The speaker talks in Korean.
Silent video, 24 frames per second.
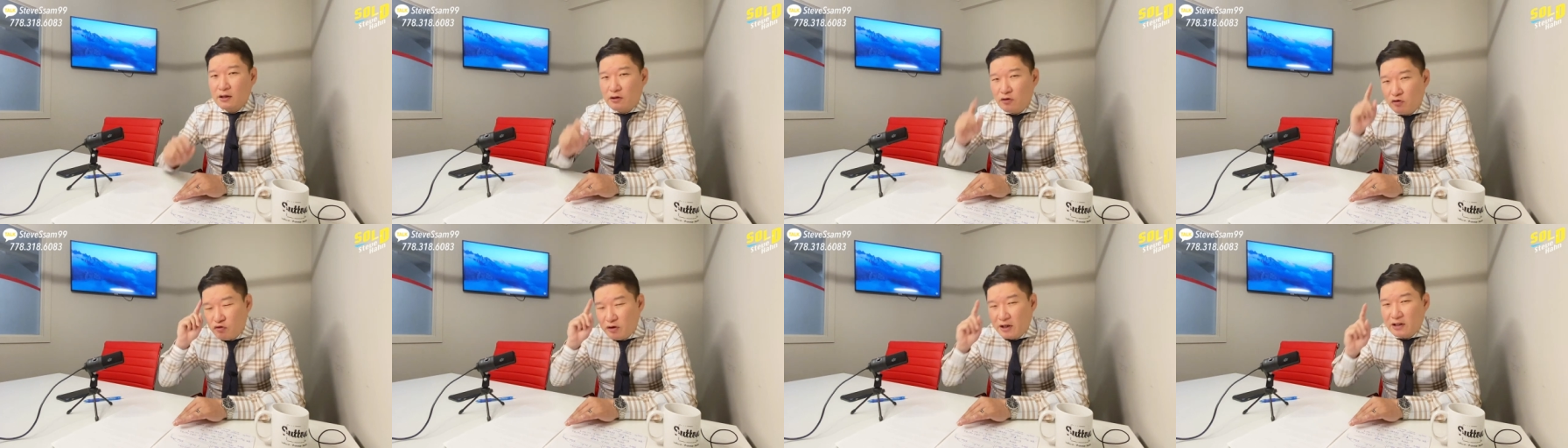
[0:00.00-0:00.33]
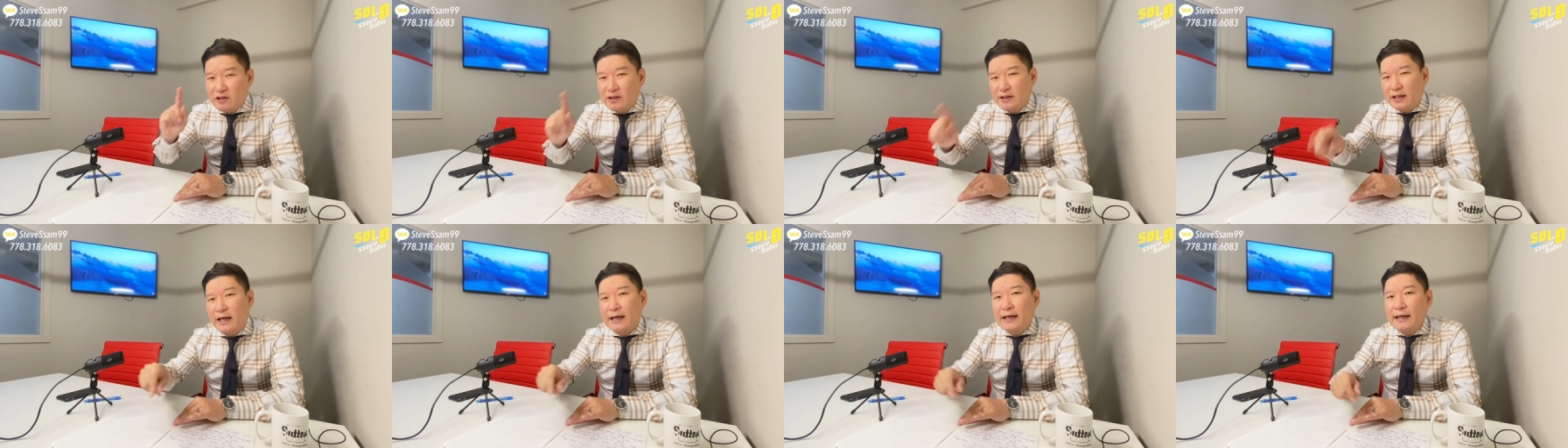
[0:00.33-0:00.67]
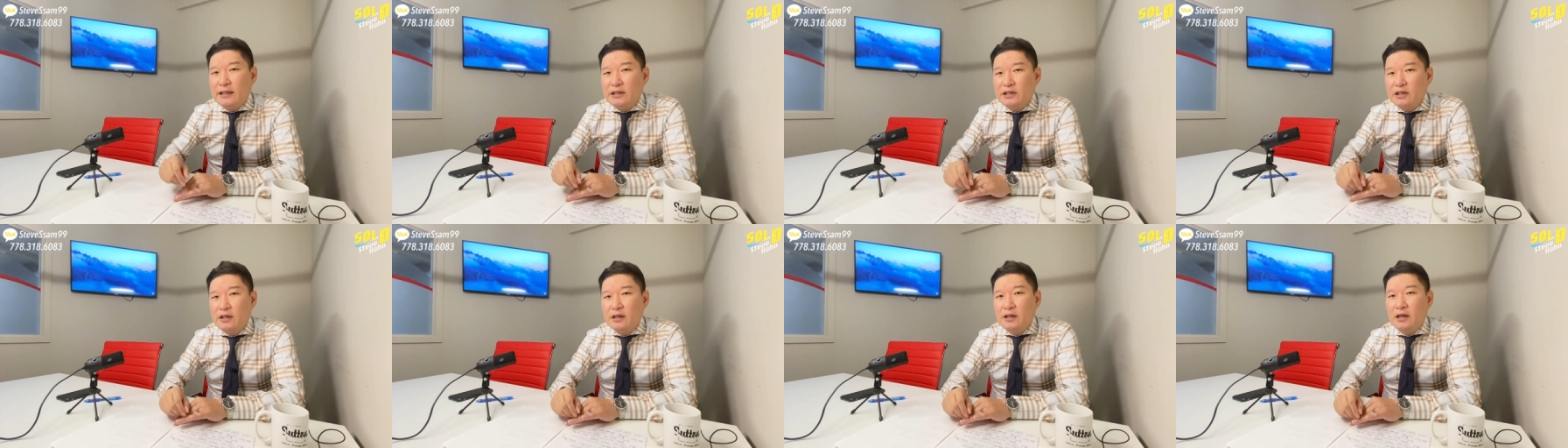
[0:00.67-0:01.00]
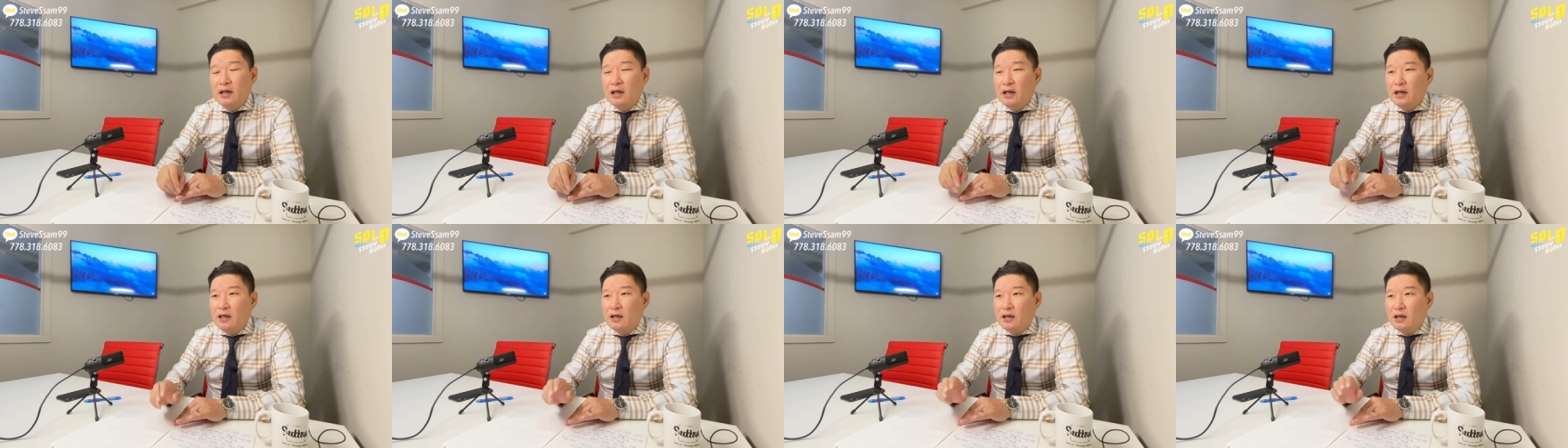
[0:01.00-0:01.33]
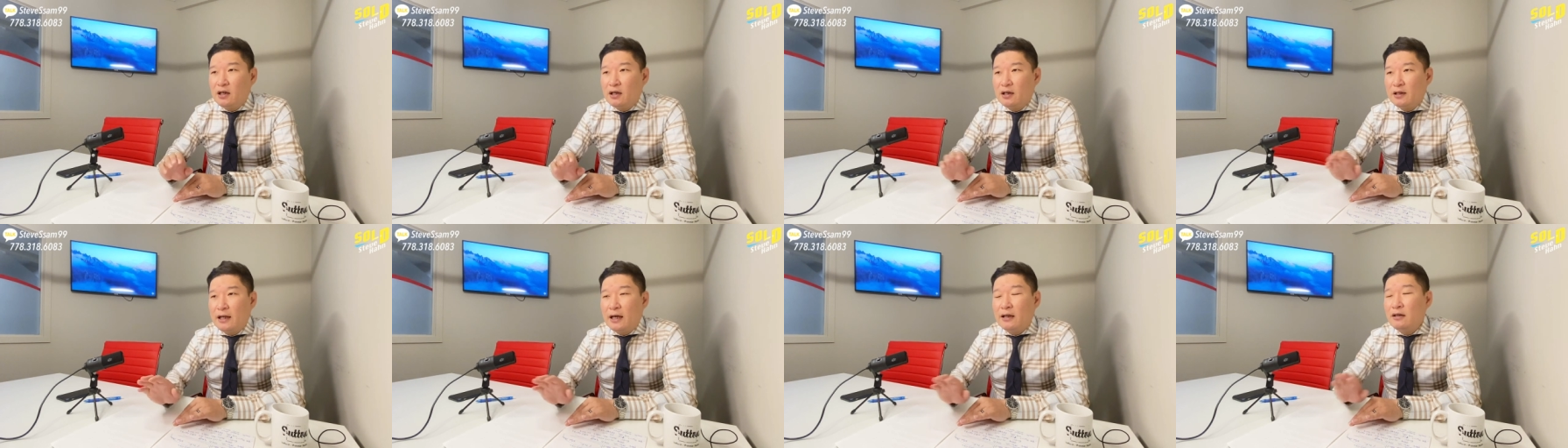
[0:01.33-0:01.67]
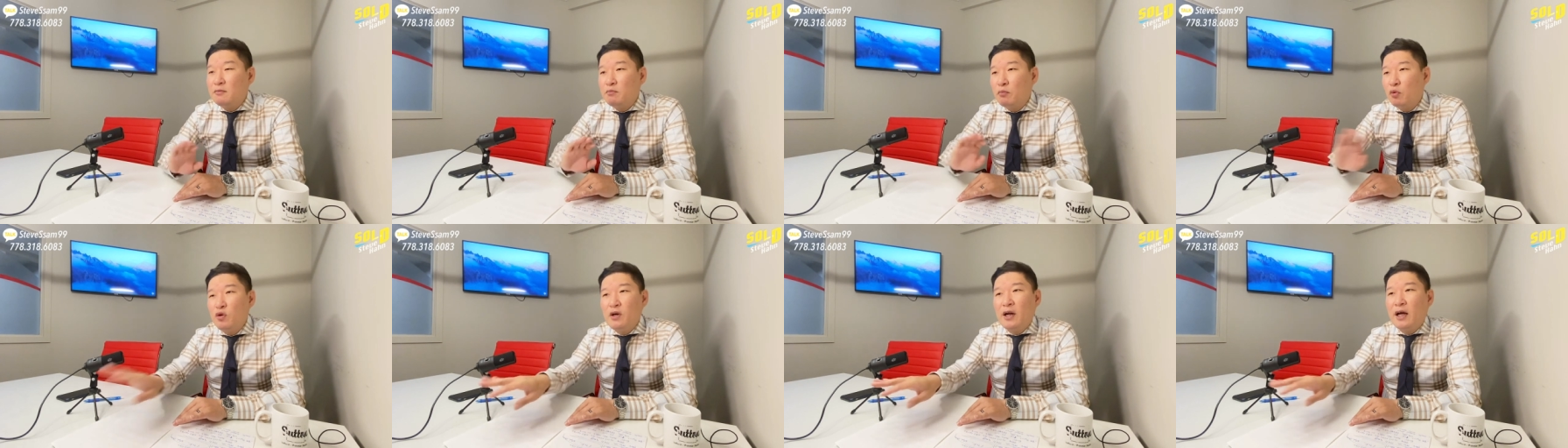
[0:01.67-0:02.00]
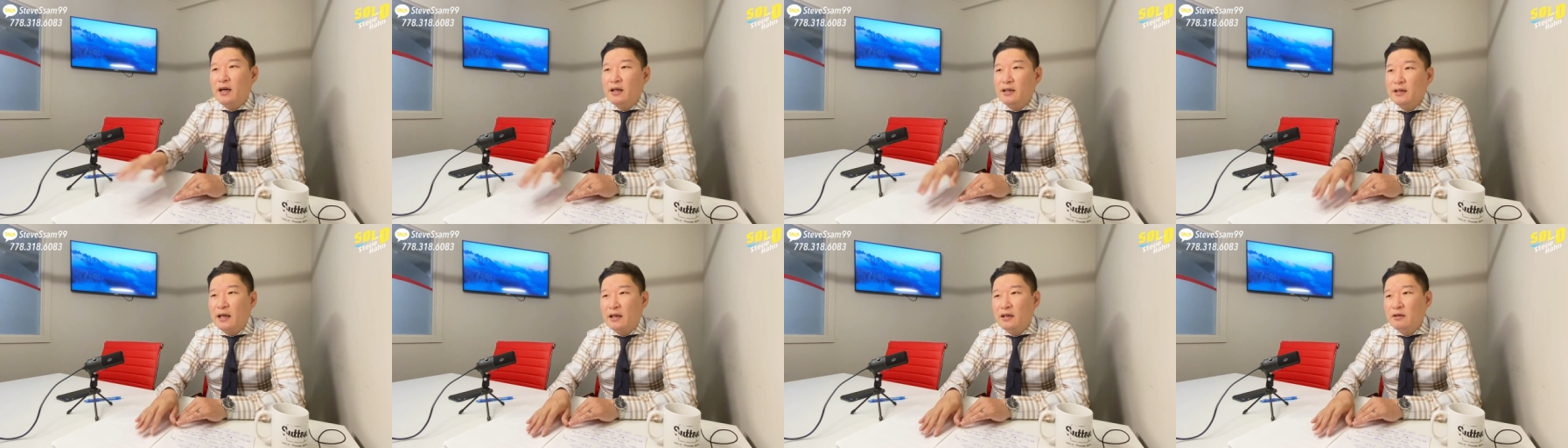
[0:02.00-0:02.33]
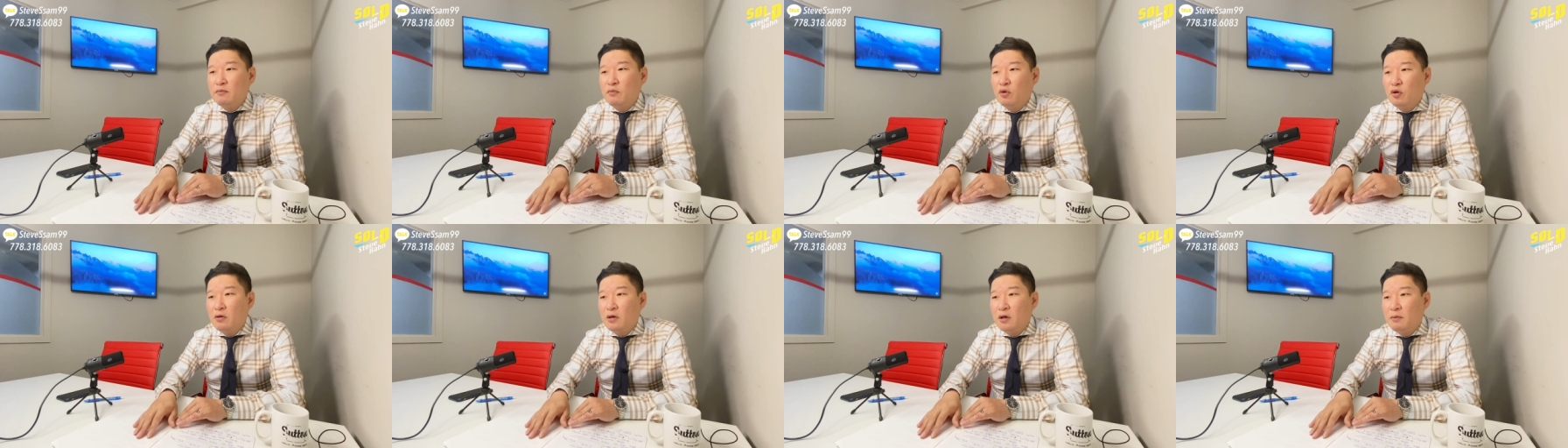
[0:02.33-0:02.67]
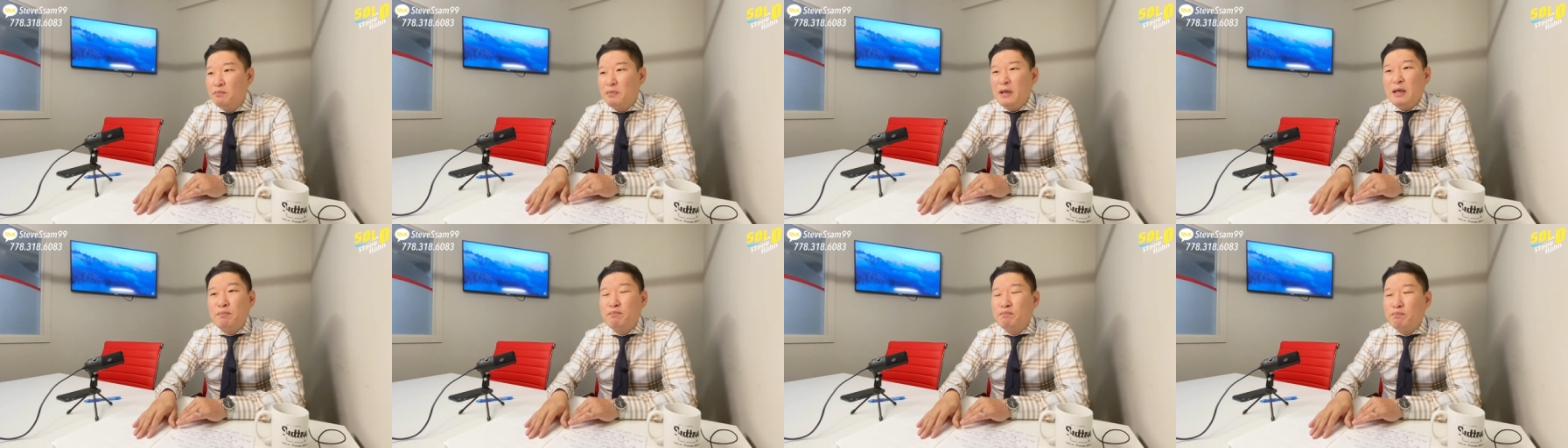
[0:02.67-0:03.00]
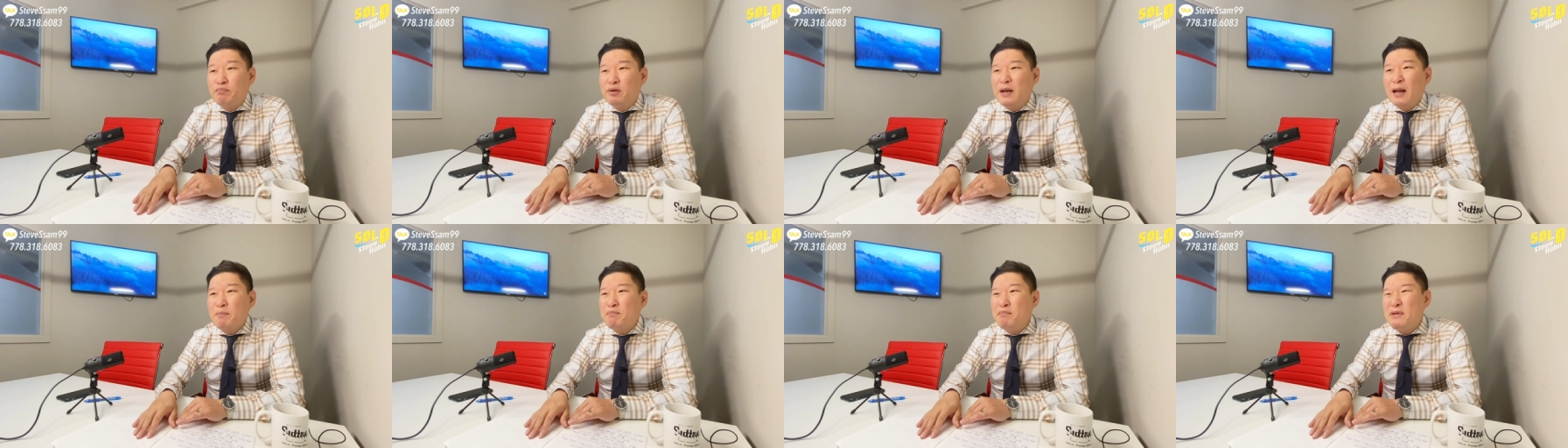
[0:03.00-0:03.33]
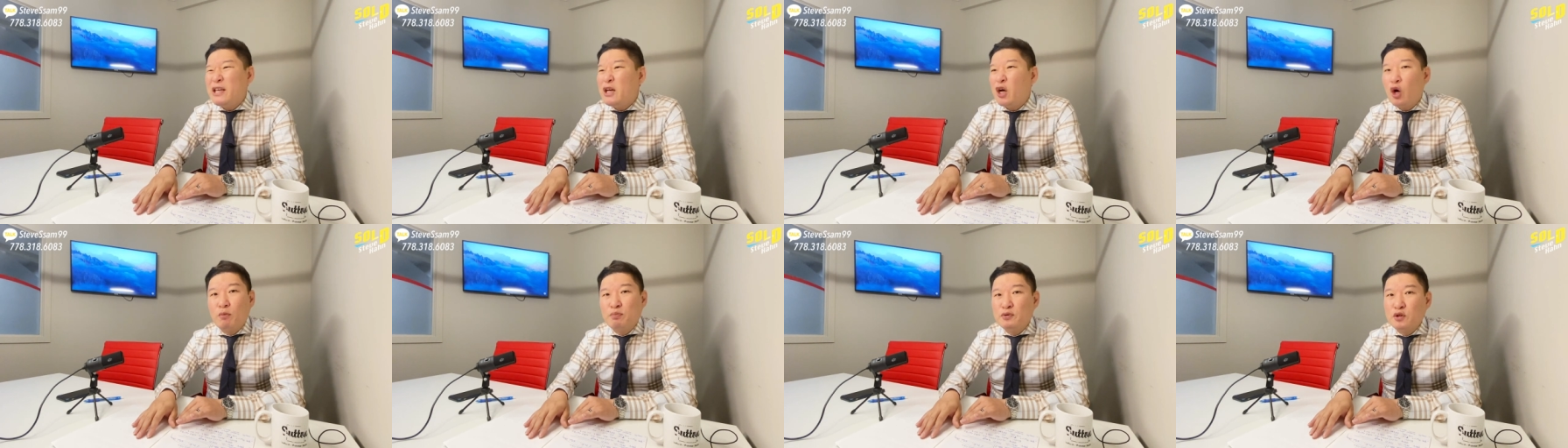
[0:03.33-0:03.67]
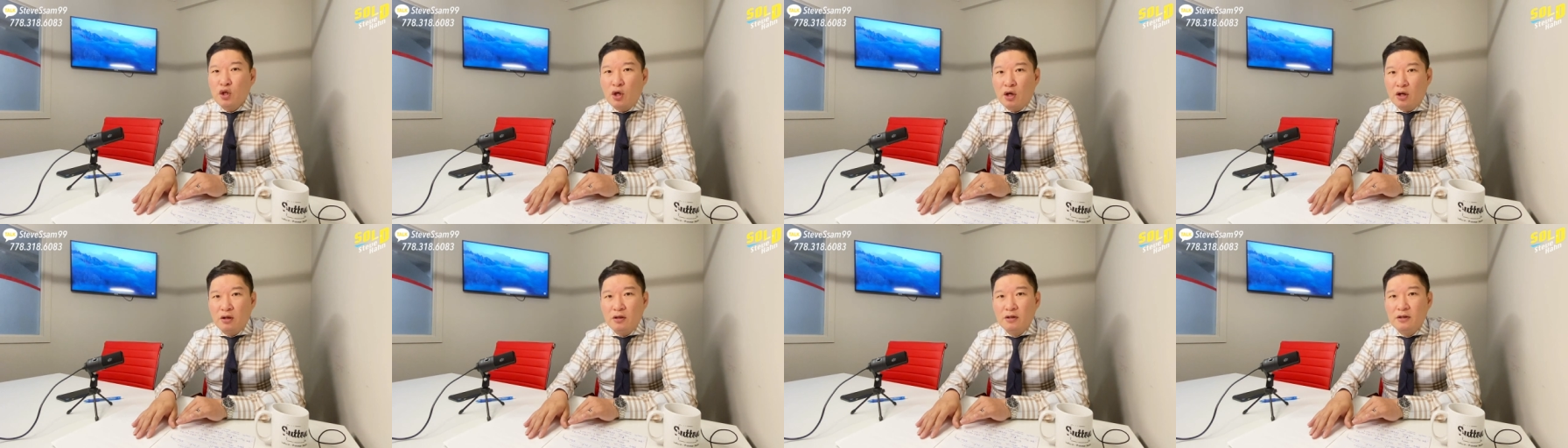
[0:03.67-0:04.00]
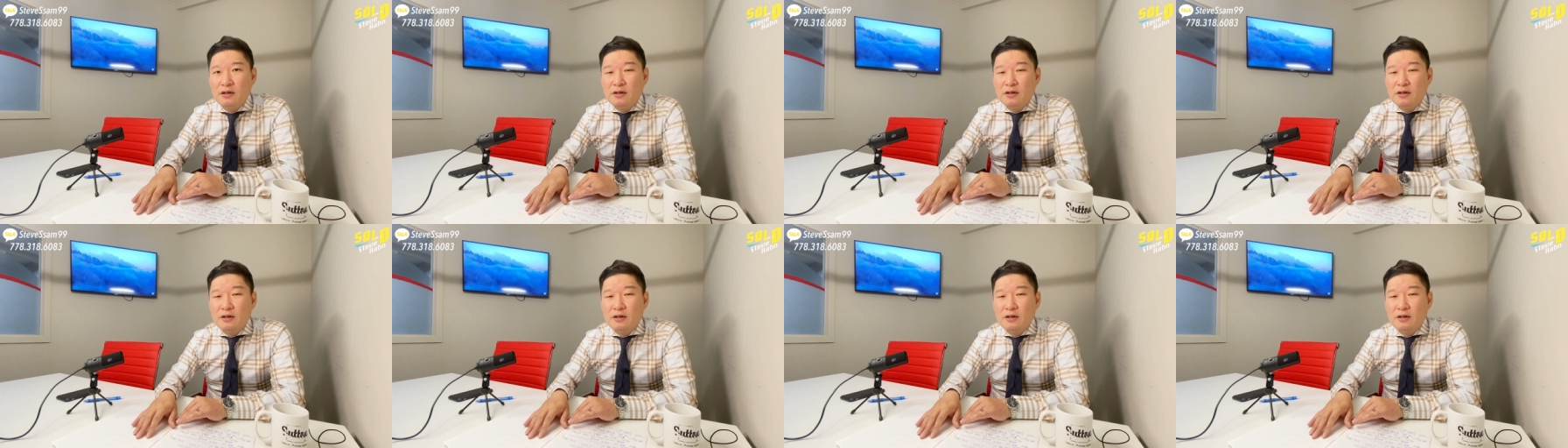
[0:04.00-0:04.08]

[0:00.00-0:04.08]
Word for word: 위해서 사야지 어, 나는 몰라 나는 뭐 B 플랜 B가 없어